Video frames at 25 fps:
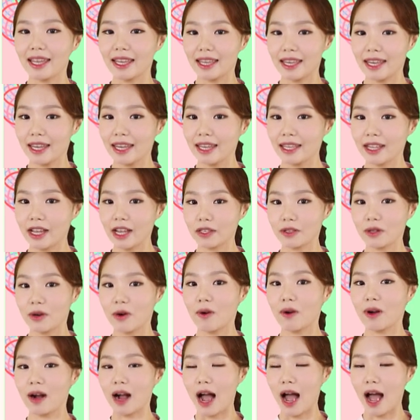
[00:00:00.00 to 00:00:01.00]
이
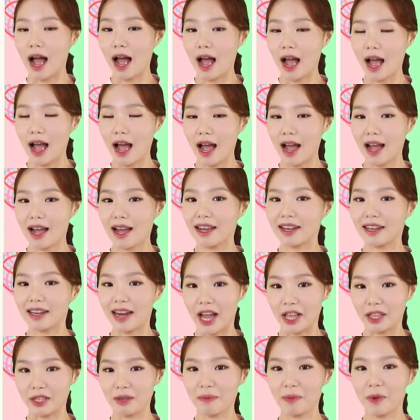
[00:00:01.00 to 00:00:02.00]
네쇼카
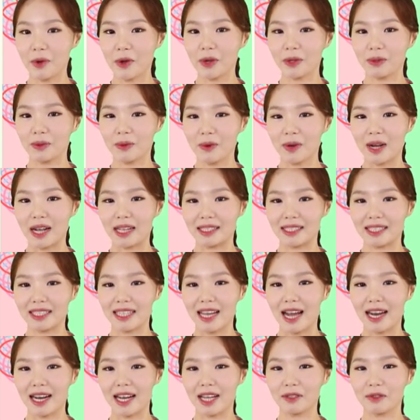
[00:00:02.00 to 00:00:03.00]
라는 표현도 같이
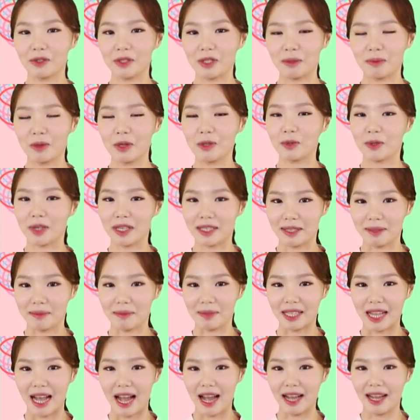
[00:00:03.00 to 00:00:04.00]
알아두시면
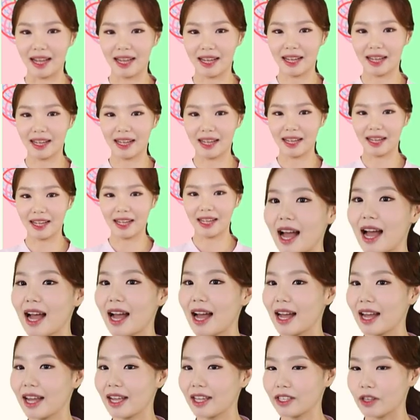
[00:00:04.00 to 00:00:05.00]
좋겠습니다.
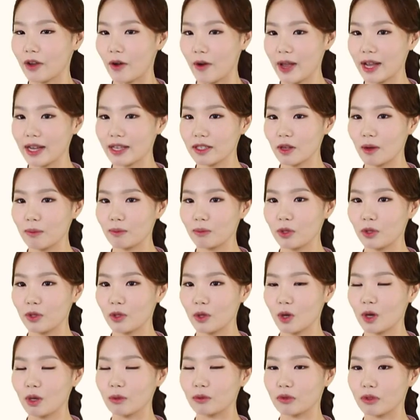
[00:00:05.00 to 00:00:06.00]
여행 선물로